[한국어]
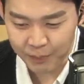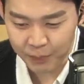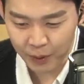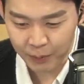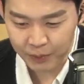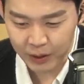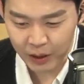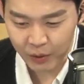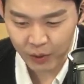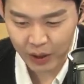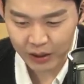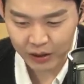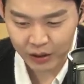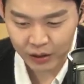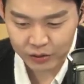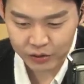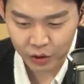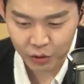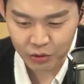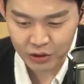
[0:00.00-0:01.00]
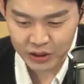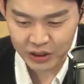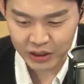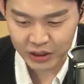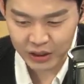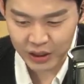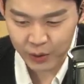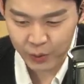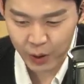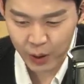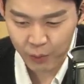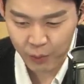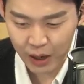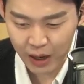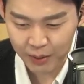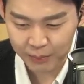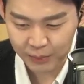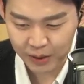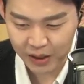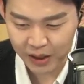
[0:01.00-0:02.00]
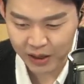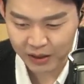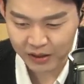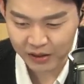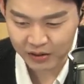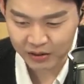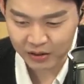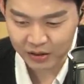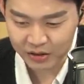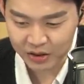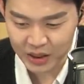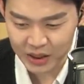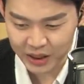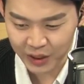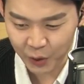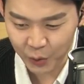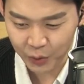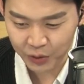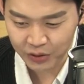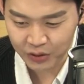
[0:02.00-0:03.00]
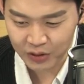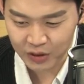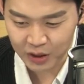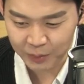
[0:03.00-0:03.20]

입법기관 서울시 의회와 함께하는 슬기로운